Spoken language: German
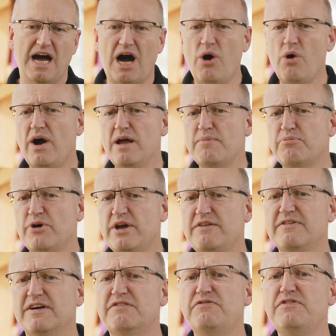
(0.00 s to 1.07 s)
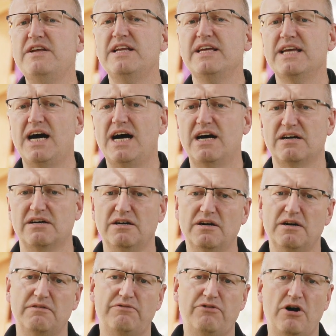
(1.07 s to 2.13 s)
Auch ein Projekt, was viele Jahre
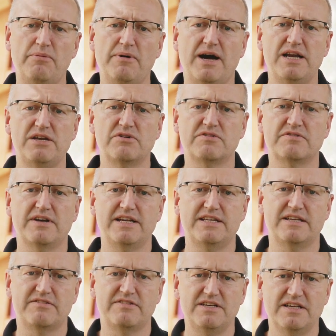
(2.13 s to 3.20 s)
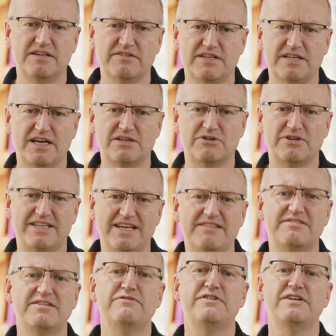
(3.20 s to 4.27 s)
Vorbereitungszeit jetzt hinter sich hat und
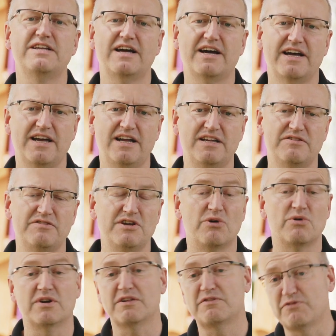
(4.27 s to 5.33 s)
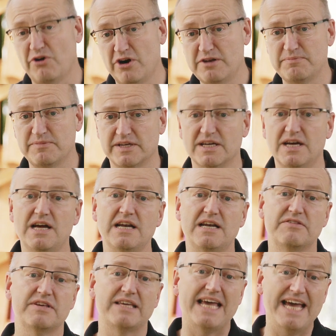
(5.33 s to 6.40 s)
jetzt sind wir in der Realisierung. Und das freut mich,
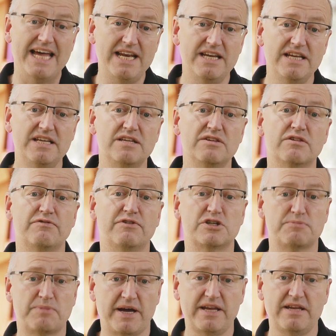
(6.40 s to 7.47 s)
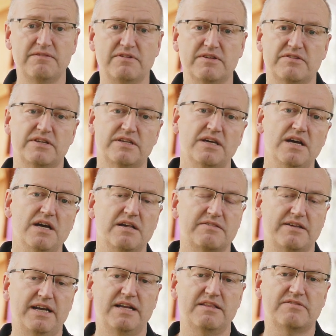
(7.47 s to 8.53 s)
dass ich endlich dieses Versprechen, was ich
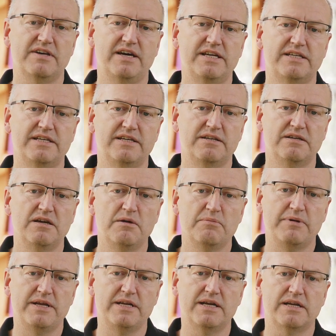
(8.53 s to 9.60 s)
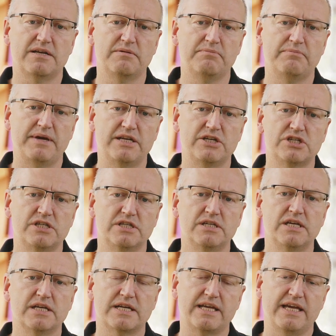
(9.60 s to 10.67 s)
seinerzeit den behinderten Menschen
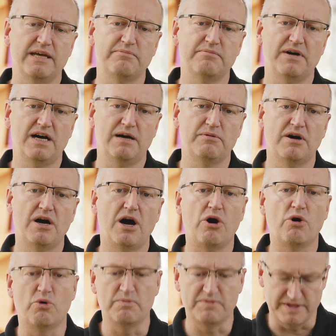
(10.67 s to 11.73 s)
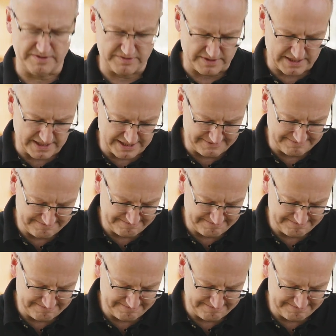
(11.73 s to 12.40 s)
gegeben habe, auch umsetzen kann.